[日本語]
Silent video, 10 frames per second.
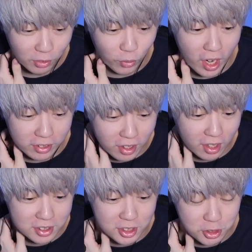
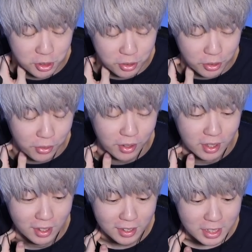584
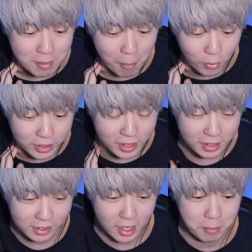今もう
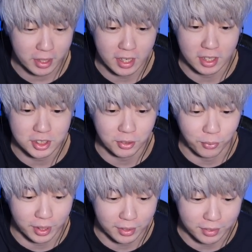限界まで減らして
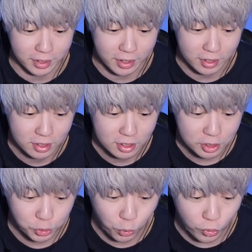これなんで
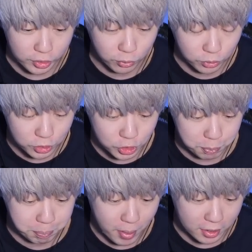ちょ残りこの
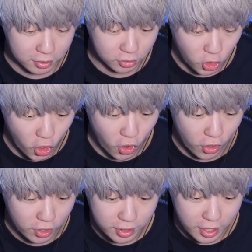10パック
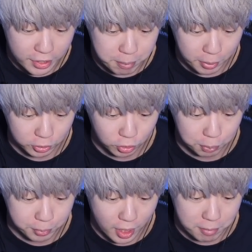と、えー、インパクト
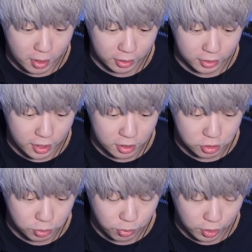とプライム開けて
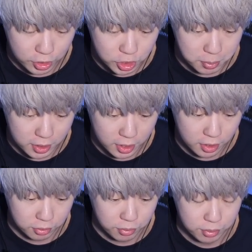ちょっと今回締めたい
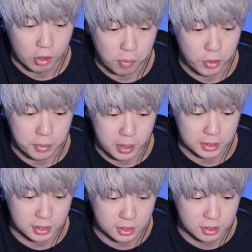なと思いま
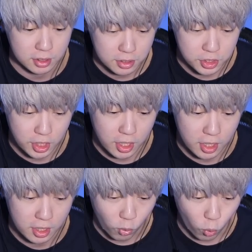すじゃ
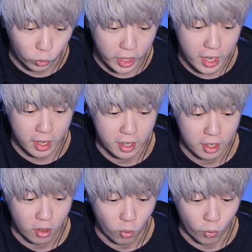あここで
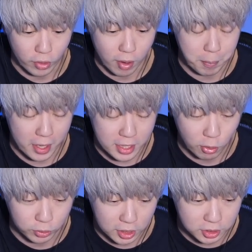俺はバリア
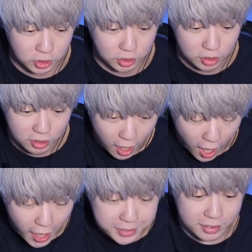を出す
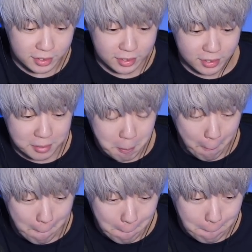はい
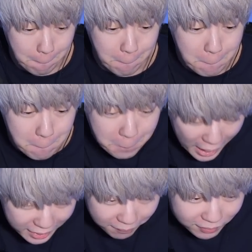バ
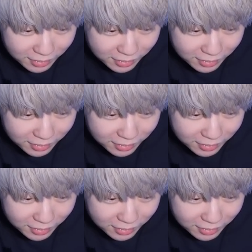リア